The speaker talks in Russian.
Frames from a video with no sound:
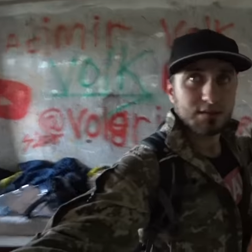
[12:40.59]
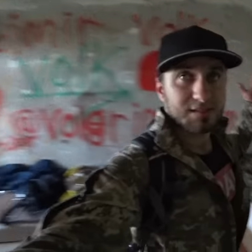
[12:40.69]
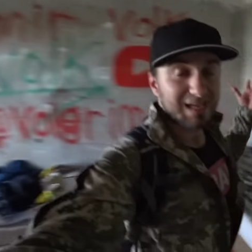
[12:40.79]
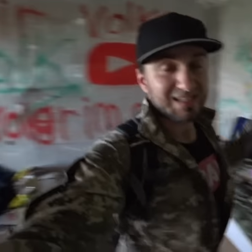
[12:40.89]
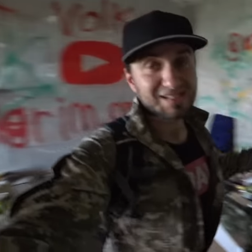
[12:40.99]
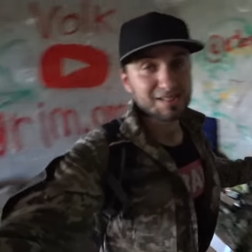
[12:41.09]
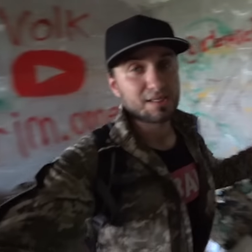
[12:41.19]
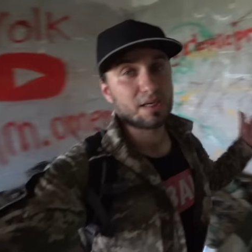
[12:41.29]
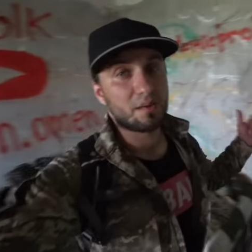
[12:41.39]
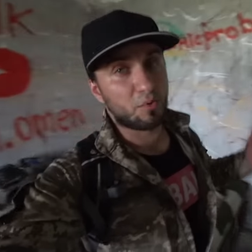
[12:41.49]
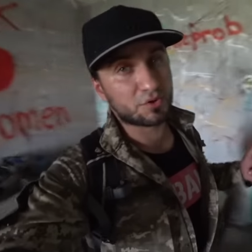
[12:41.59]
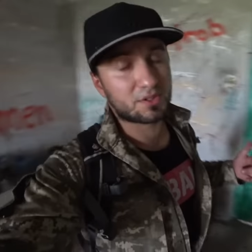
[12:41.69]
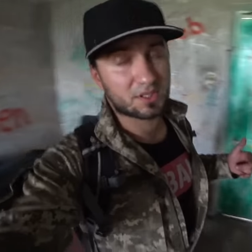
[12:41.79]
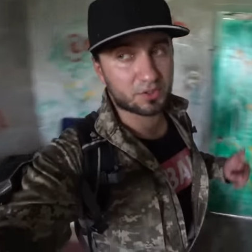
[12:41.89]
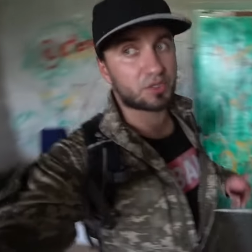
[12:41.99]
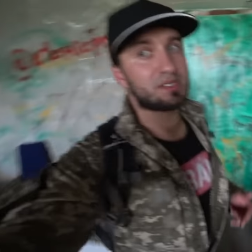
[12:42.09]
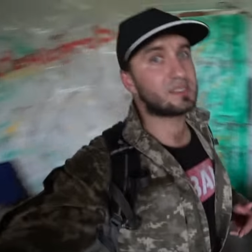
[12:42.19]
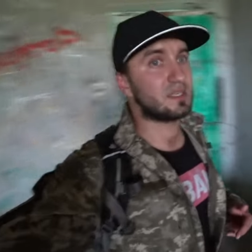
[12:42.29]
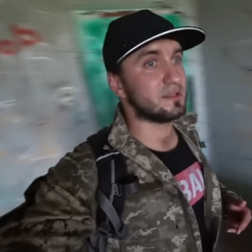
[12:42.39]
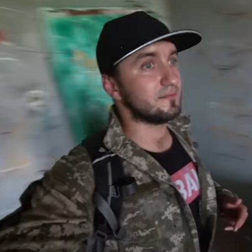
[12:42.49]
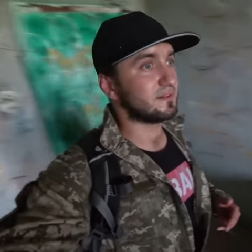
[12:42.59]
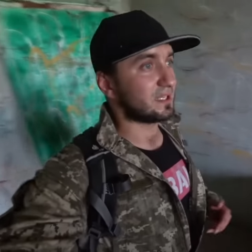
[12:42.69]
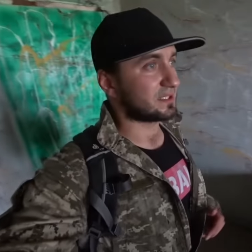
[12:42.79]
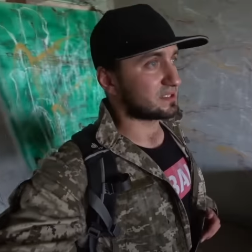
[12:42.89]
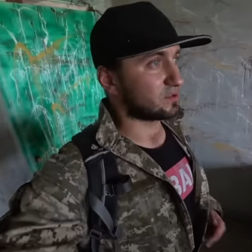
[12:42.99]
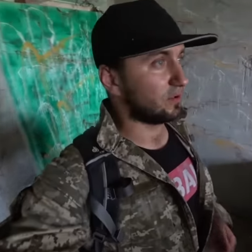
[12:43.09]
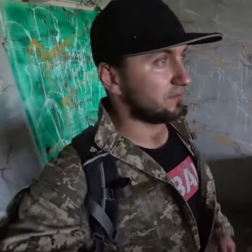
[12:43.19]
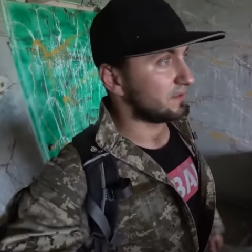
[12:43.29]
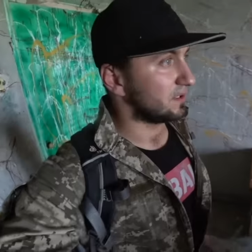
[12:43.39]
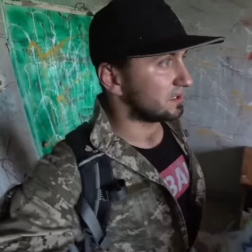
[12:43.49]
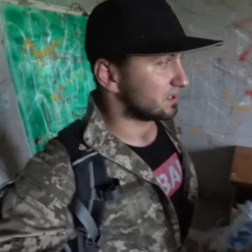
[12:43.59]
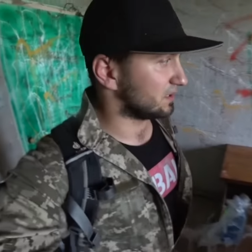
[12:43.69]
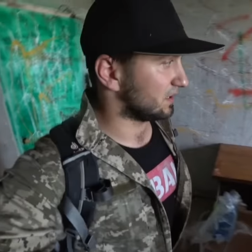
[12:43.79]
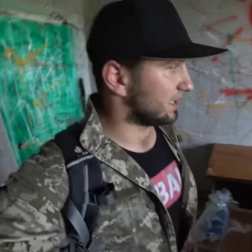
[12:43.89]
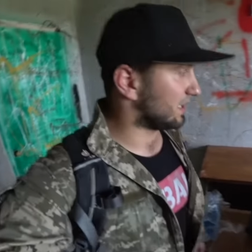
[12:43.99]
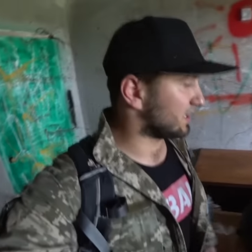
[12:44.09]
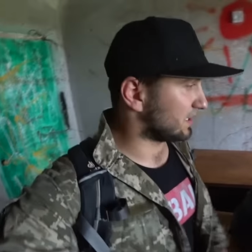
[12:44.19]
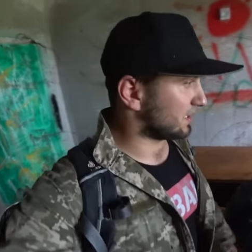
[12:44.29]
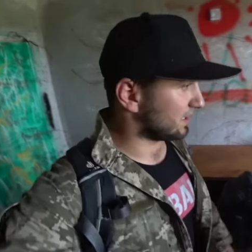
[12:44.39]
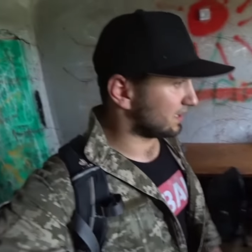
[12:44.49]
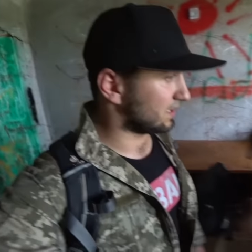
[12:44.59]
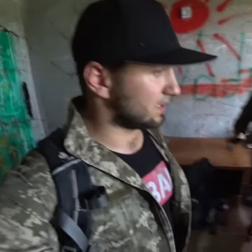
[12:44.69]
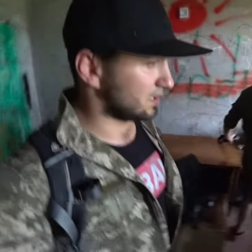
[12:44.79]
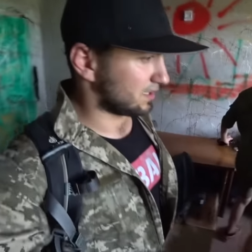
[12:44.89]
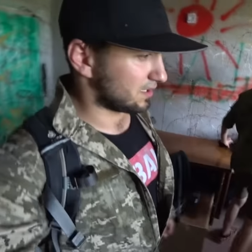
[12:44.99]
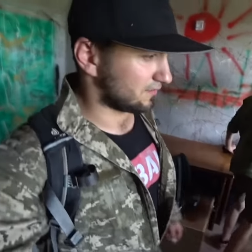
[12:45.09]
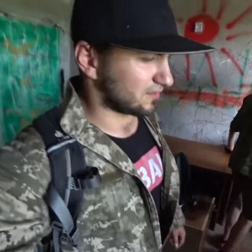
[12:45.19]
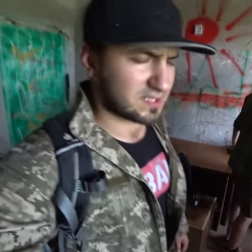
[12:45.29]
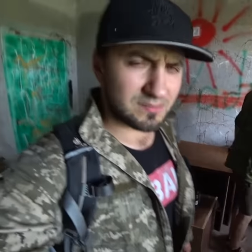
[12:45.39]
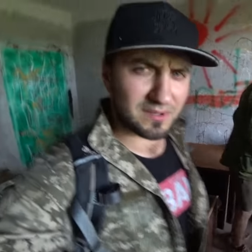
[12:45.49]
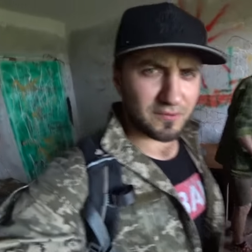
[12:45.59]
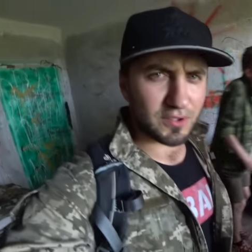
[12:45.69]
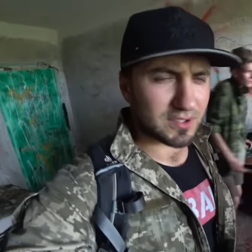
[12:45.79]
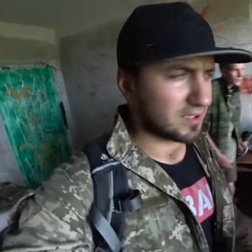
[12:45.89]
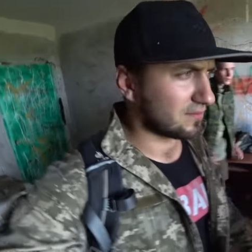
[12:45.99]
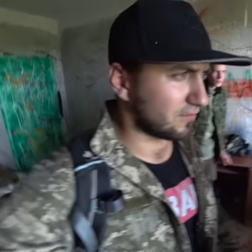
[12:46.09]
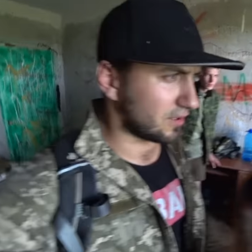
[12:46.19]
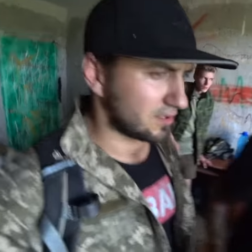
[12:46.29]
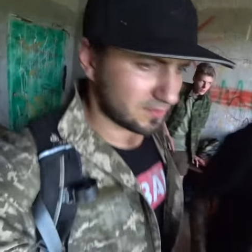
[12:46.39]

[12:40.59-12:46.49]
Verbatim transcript: Дизайнерский ремонт, который сделал Влад Резнов и Аль... Владимир Волк. Вот.